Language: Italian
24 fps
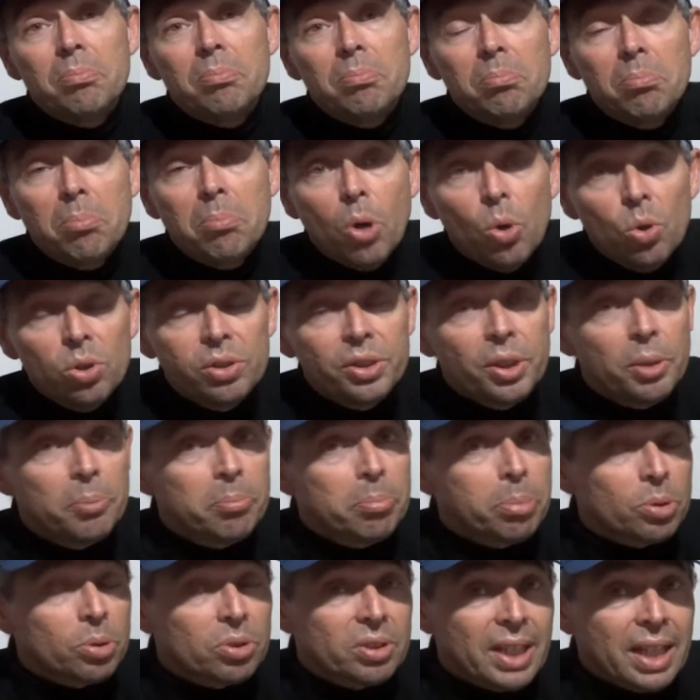Molto
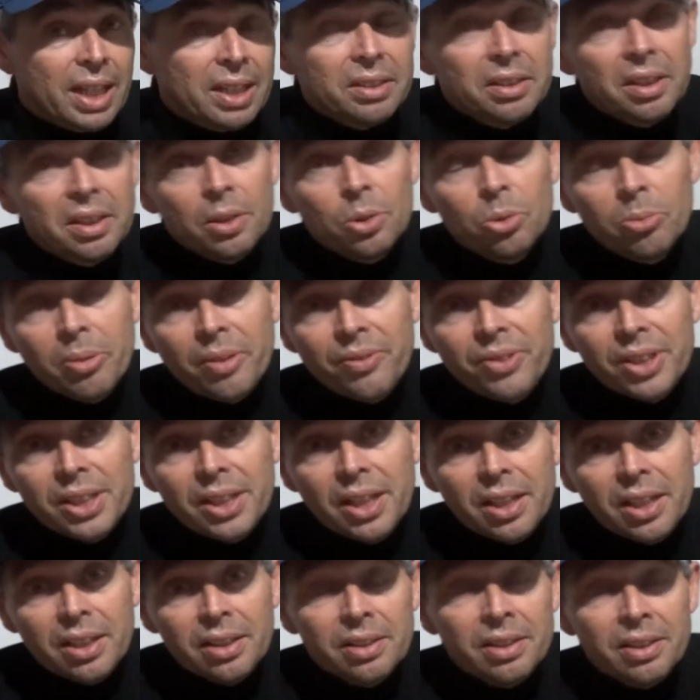importante come
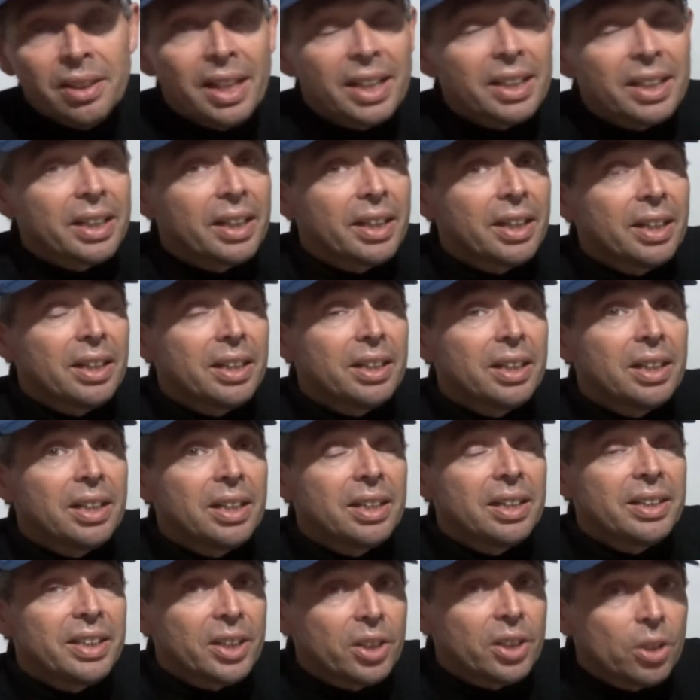evidente anche
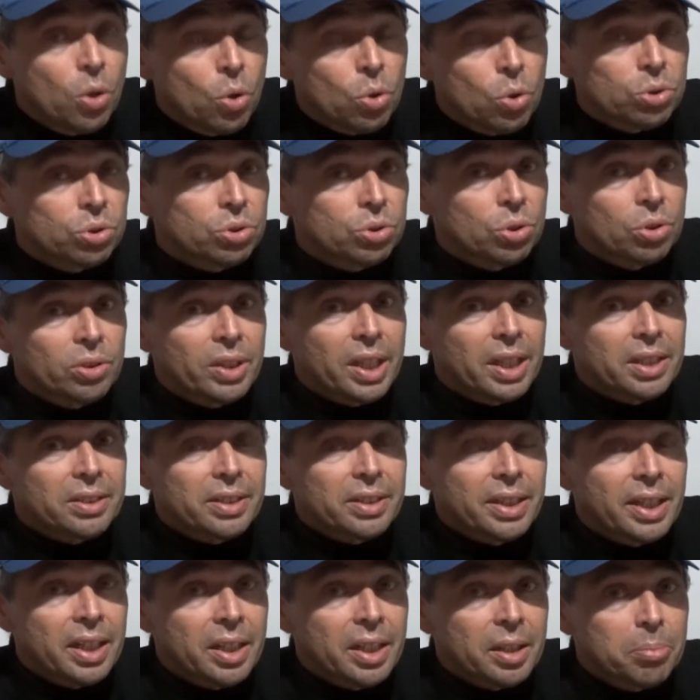il costo della
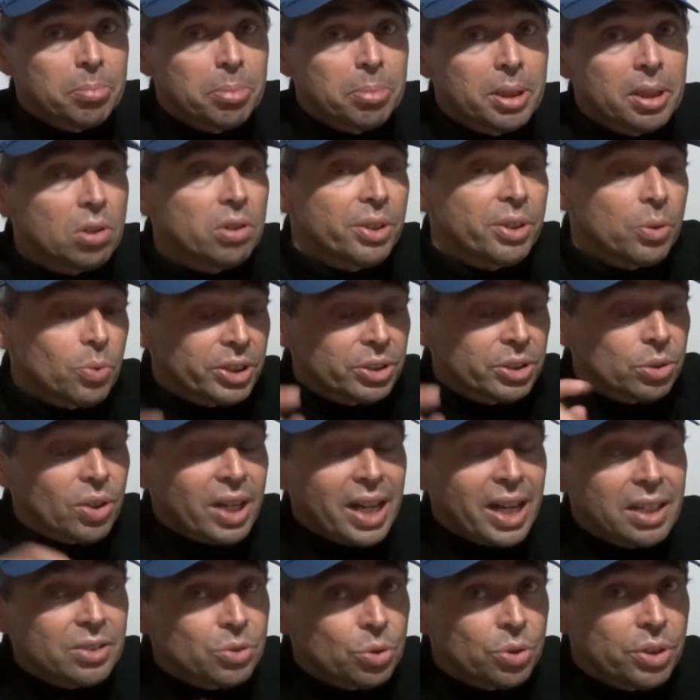scarpa. In questo
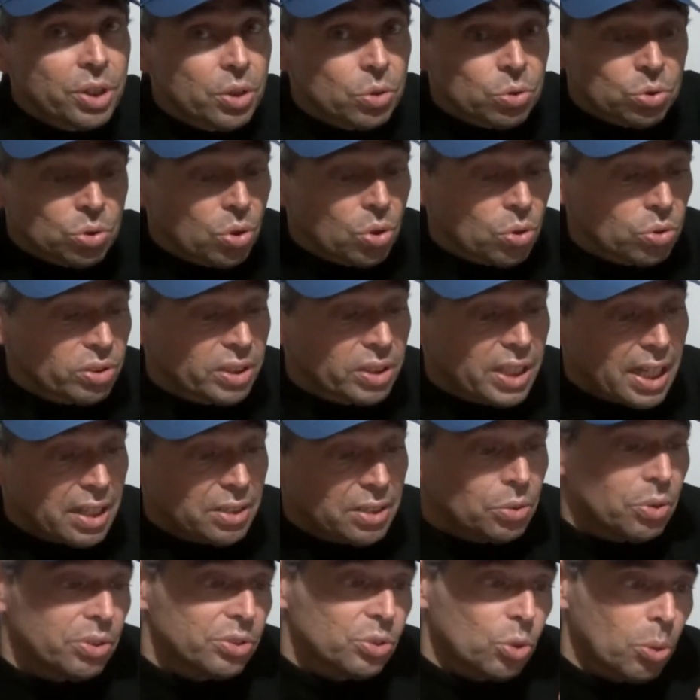caso io sto
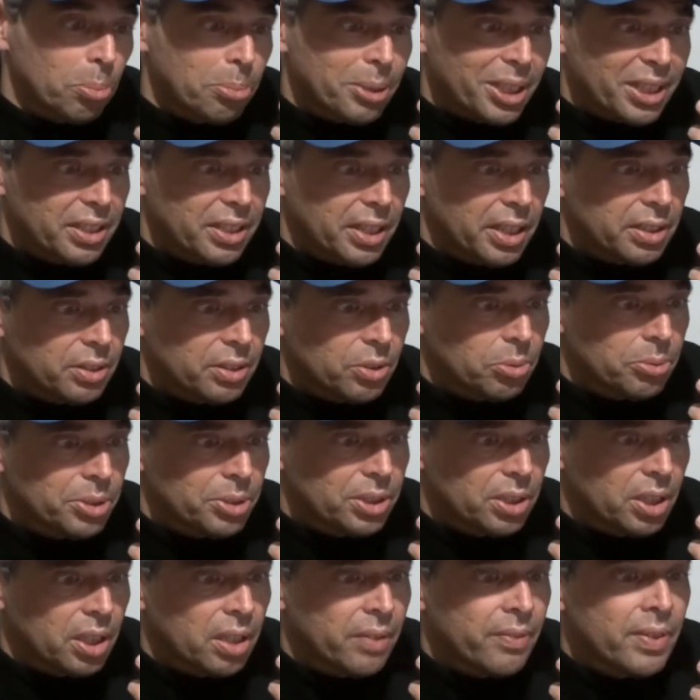lottando e sto perdendo, mi
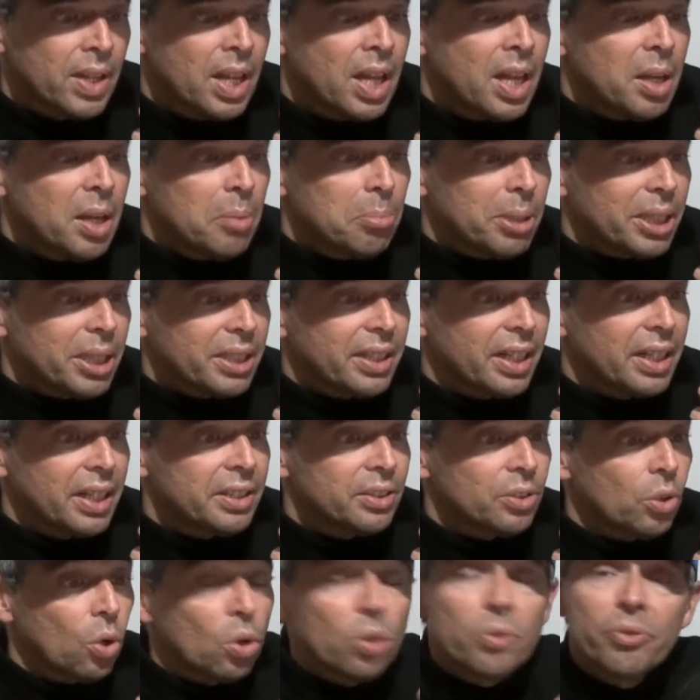sa, per
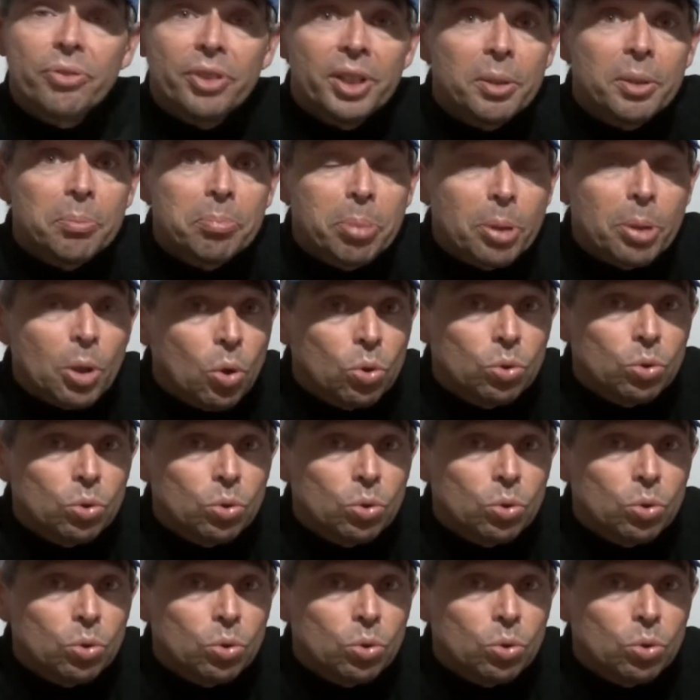dell'endorphin Pro